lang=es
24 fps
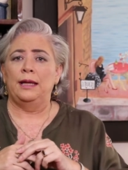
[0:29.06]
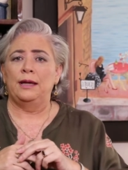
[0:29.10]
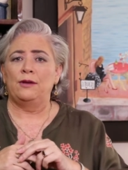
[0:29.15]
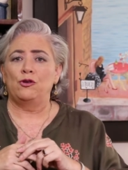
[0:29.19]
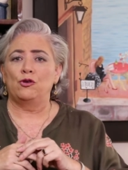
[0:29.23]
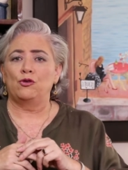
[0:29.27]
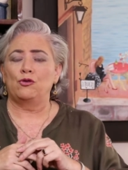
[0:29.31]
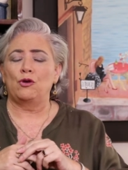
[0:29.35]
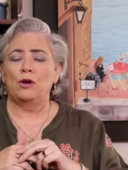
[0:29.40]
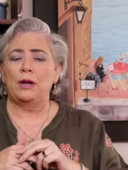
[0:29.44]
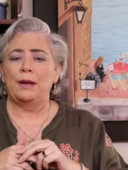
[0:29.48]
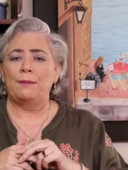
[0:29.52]
de
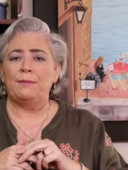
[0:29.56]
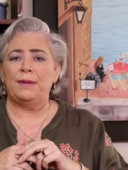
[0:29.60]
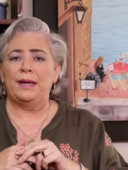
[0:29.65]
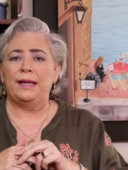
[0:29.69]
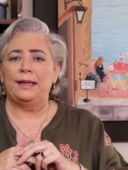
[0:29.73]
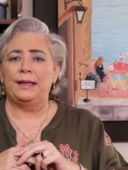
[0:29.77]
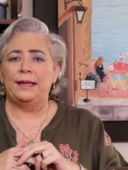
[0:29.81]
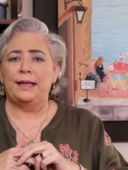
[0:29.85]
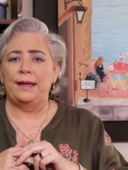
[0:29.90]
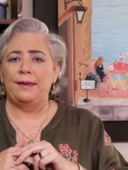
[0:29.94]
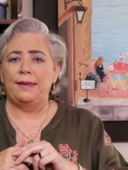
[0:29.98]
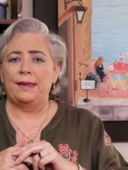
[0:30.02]
hecho,
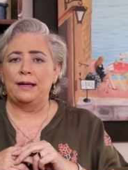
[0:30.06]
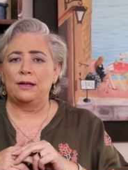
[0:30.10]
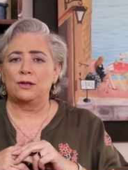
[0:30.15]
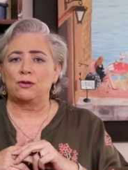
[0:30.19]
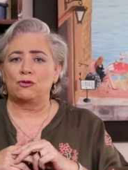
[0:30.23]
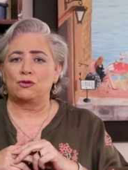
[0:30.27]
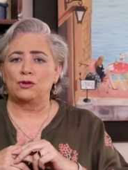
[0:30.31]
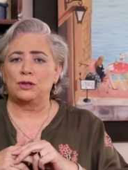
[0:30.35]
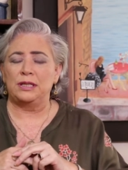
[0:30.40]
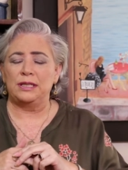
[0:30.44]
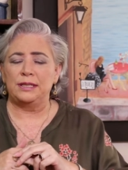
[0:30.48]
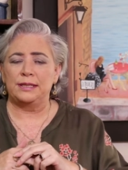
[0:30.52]
solamente de
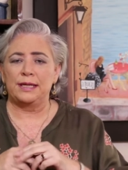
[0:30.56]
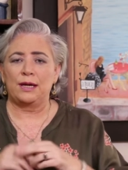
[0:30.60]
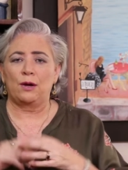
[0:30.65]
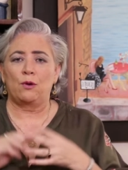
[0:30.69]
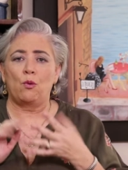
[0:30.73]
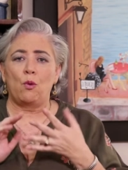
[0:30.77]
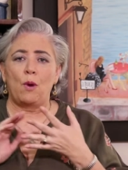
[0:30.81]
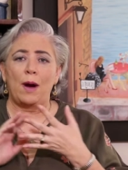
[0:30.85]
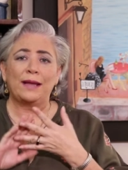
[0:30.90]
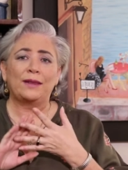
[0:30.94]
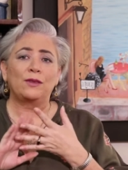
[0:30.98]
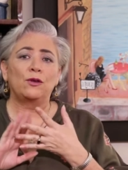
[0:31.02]
esos 15,
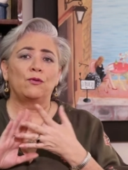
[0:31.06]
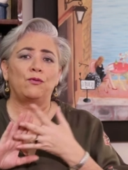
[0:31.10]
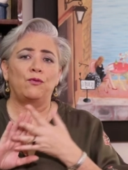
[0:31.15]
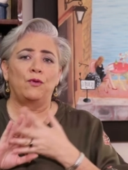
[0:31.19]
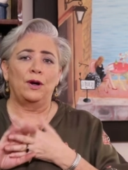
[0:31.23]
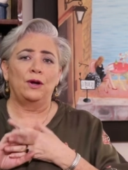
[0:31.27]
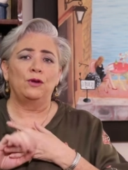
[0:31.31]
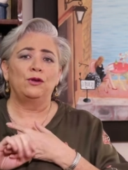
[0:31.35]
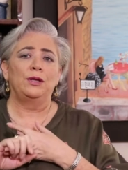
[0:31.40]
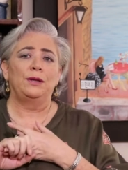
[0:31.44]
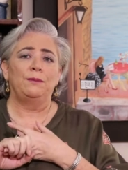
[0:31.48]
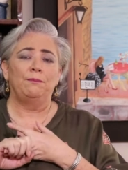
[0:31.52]
4
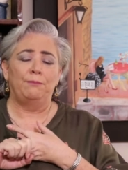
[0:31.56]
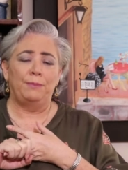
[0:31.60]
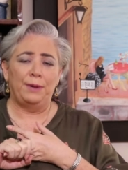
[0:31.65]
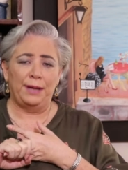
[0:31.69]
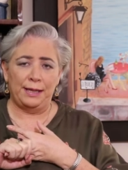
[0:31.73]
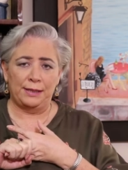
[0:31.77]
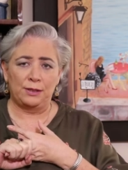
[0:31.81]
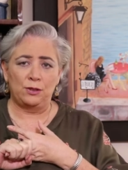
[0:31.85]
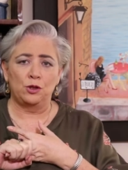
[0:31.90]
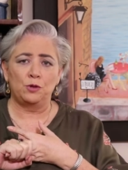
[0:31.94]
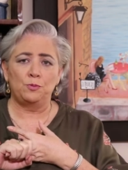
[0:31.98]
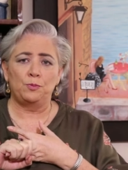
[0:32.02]
fueron
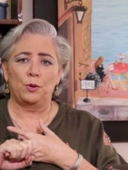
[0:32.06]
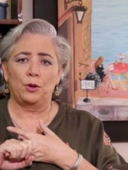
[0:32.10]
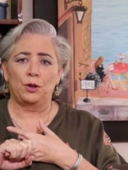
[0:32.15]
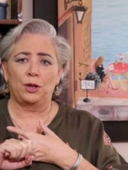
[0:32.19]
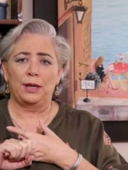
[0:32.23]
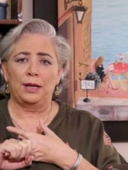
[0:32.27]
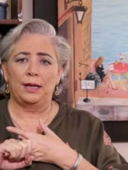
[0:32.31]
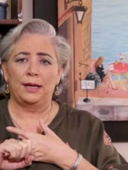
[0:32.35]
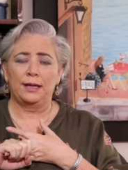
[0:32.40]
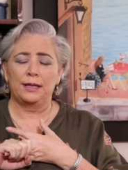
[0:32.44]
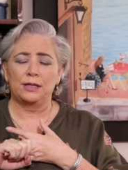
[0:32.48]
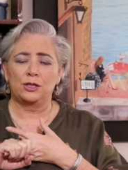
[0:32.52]
impresos
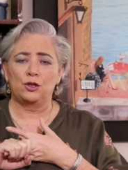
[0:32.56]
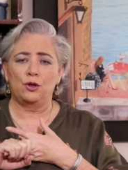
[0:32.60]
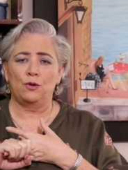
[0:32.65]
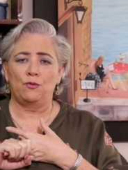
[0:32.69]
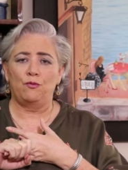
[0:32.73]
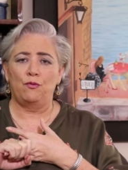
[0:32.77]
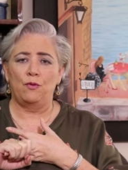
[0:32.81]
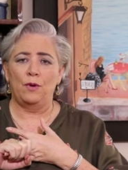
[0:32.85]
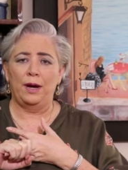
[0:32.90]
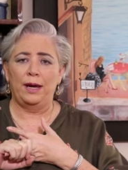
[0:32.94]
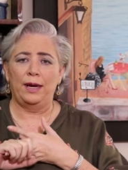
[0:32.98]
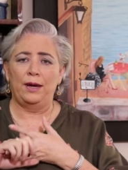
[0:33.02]
porque el resto
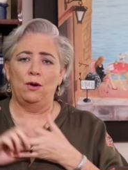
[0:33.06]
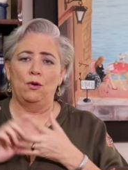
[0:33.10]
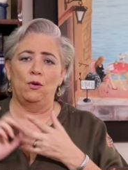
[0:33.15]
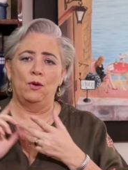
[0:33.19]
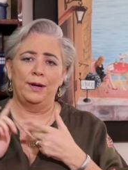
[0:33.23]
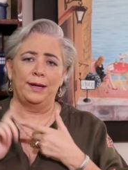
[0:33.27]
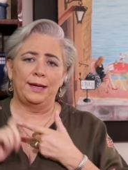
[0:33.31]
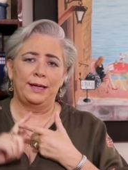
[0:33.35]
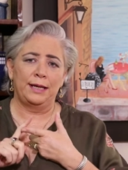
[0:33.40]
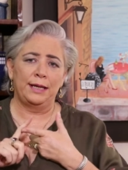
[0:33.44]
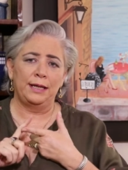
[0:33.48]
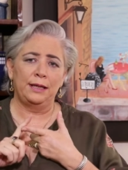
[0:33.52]
fue
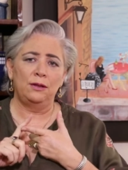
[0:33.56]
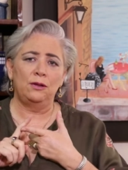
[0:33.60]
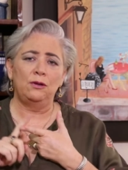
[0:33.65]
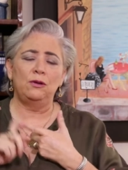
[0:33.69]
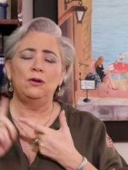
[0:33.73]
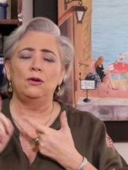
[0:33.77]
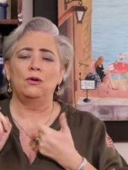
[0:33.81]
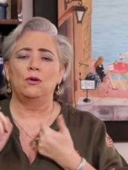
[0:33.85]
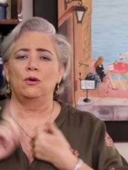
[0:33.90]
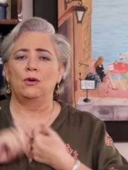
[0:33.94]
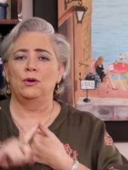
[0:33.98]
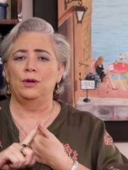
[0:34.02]
o en
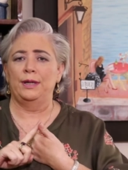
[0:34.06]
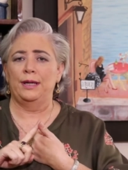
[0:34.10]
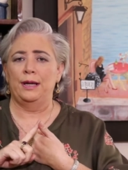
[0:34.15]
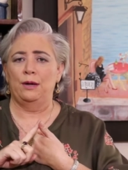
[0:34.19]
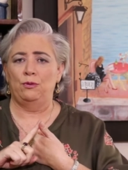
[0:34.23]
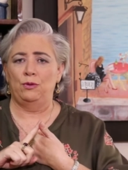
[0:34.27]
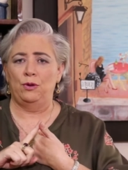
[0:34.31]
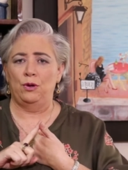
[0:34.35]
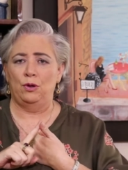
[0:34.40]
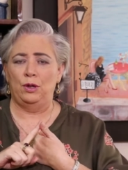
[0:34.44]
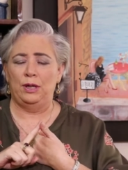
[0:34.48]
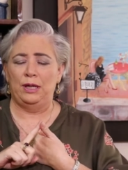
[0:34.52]
Kindle o en
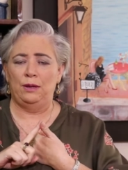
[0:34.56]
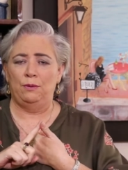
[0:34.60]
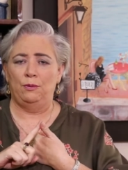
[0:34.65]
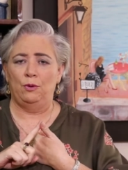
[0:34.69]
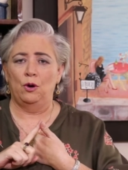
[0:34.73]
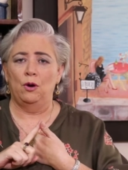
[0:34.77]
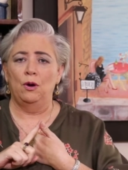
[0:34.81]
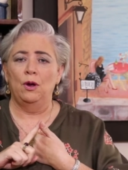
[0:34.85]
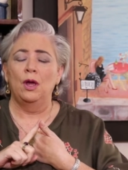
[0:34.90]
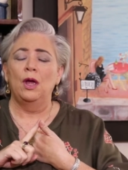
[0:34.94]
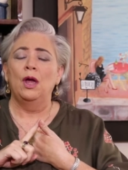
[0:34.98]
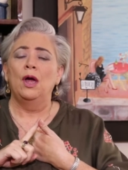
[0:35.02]

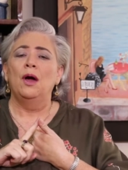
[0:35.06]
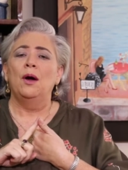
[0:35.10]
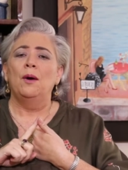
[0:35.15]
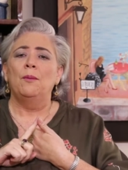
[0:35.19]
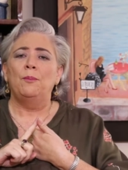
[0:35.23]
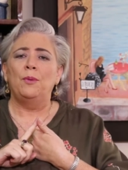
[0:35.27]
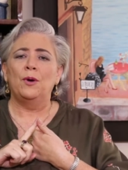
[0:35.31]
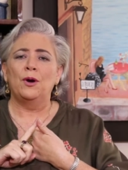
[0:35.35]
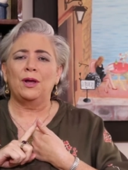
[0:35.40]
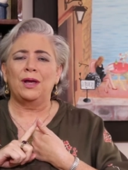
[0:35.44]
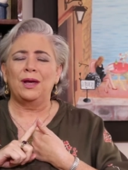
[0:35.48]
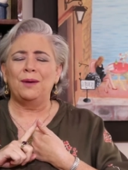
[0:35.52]
audiolibro.
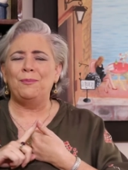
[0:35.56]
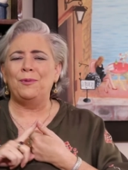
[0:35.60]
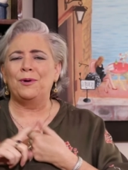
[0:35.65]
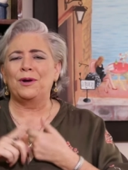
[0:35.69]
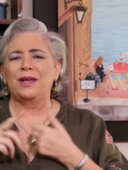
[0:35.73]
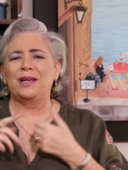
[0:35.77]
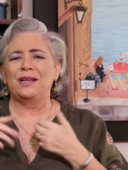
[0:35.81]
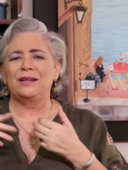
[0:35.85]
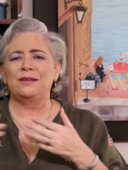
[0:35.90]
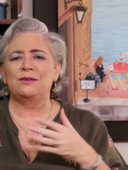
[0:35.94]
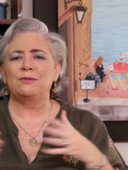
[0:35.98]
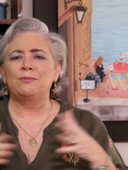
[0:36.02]
¿Por qué?
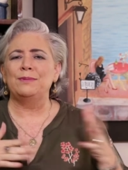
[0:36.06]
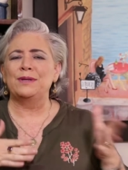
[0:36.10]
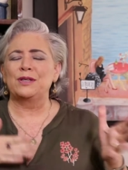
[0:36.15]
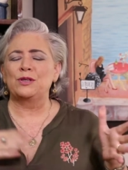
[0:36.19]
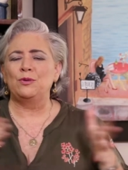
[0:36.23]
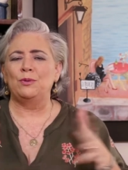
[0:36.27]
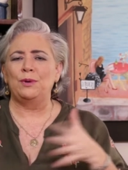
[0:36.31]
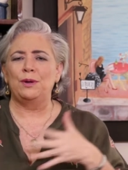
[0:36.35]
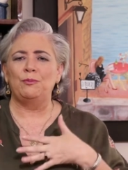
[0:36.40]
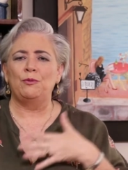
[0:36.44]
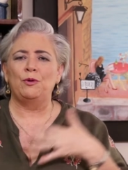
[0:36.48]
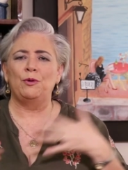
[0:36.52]
Porque después
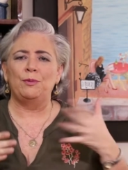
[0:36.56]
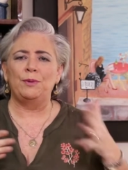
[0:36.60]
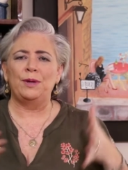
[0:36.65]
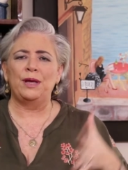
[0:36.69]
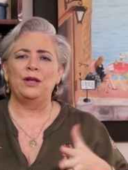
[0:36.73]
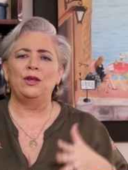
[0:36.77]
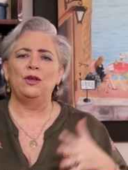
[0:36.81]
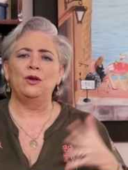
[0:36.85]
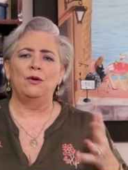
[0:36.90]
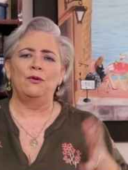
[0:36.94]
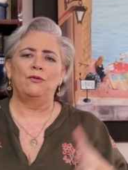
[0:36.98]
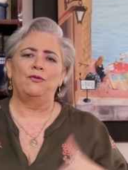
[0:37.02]
estuve
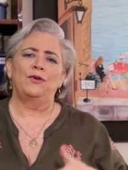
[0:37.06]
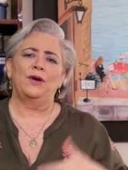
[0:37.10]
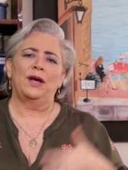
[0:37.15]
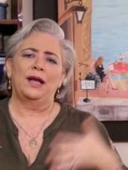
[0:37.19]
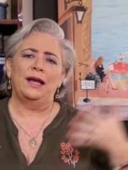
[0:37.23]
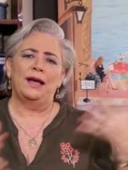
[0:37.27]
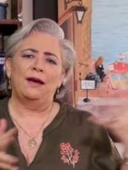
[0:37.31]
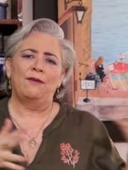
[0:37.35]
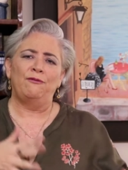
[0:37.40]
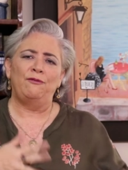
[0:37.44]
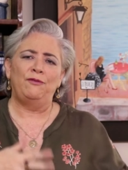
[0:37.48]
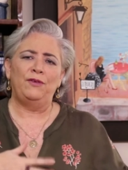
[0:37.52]
moviendo, fui
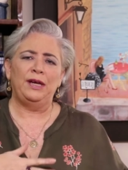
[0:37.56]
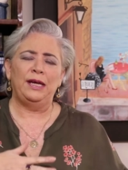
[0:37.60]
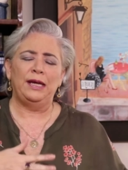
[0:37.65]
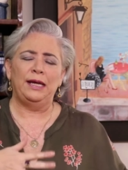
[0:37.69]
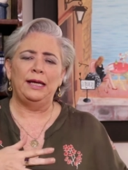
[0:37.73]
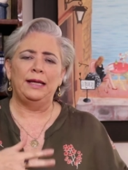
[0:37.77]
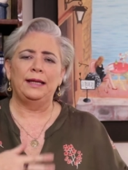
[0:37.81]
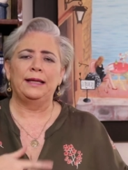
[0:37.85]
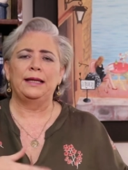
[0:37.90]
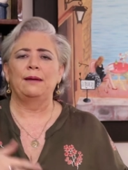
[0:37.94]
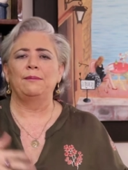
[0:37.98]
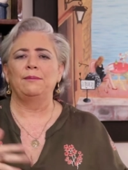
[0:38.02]
a la
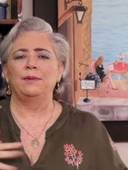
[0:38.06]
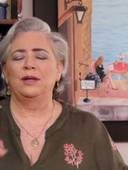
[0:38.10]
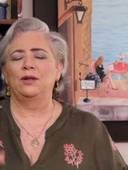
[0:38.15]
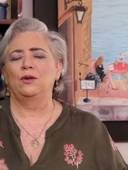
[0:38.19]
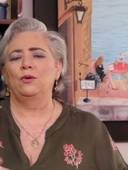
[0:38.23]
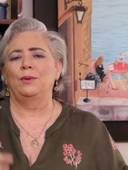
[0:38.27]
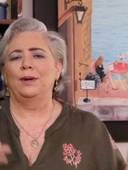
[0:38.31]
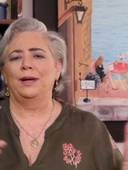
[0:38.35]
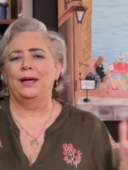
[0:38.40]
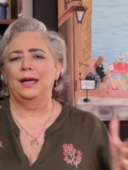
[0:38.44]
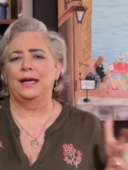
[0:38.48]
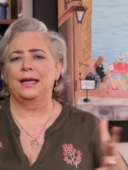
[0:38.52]
fila,
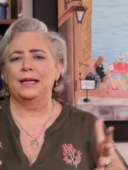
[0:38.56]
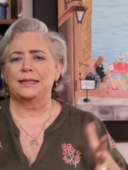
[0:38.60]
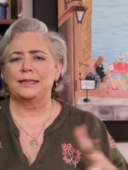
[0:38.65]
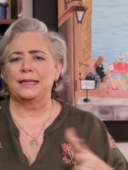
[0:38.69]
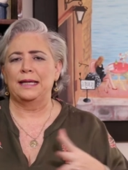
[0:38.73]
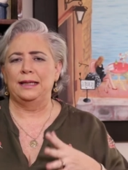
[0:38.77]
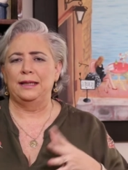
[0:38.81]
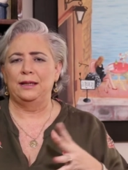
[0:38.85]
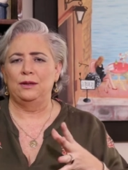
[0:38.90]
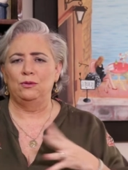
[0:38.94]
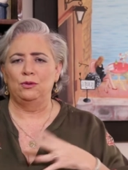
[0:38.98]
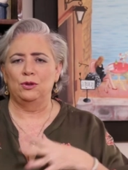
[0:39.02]
también tuve que
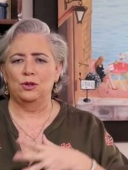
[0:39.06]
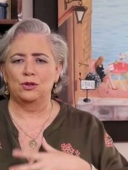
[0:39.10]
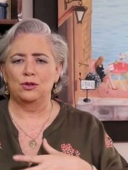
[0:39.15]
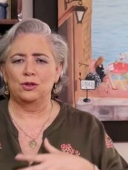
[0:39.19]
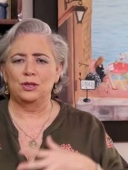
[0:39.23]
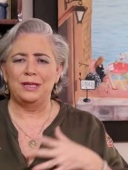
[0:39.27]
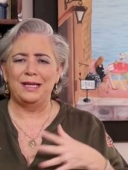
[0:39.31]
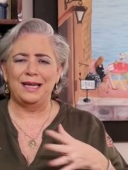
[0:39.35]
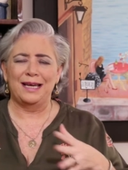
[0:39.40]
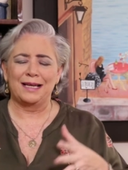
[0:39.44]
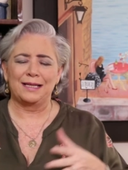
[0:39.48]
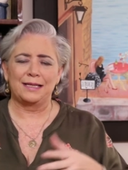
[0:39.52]
salir
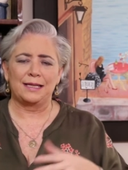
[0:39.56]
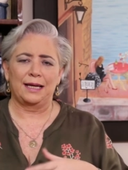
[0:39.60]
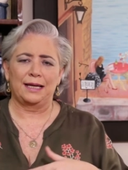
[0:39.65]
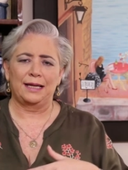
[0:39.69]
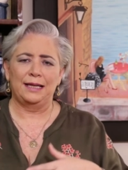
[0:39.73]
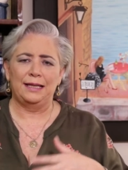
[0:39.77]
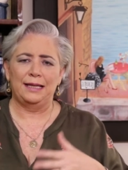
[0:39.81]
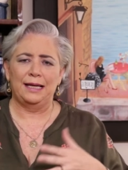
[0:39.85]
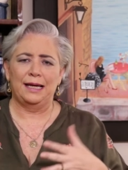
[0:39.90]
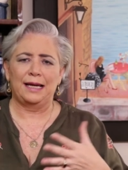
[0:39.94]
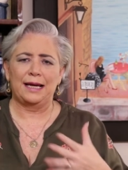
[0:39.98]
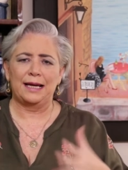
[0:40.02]
unos días
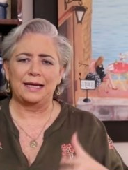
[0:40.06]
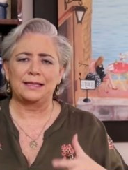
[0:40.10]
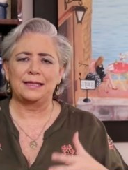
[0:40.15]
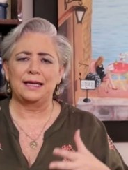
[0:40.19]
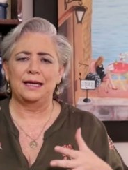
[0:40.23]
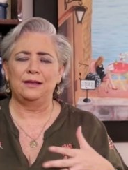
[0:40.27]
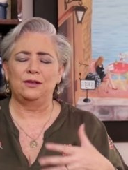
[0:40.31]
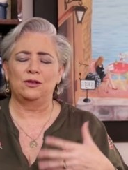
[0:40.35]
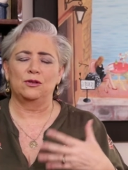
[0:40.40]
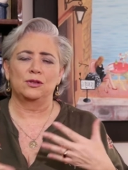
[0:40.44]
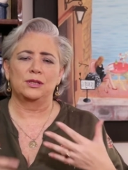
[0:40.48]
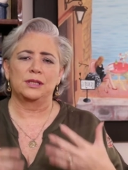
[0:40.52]
aquí de
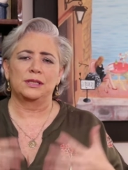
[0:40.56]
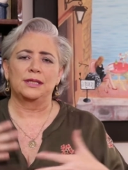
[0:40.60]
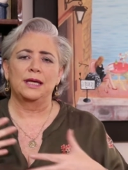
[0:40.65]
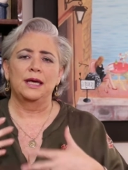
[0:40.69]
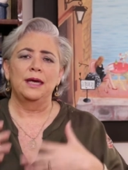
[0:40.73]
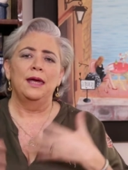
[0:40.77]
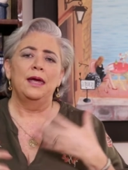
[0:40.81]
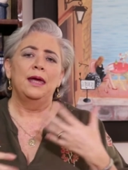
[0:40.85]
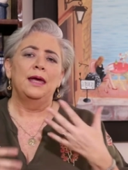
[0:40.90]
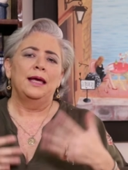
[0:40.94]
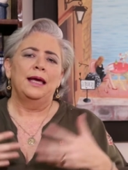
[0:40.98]
casa, entonces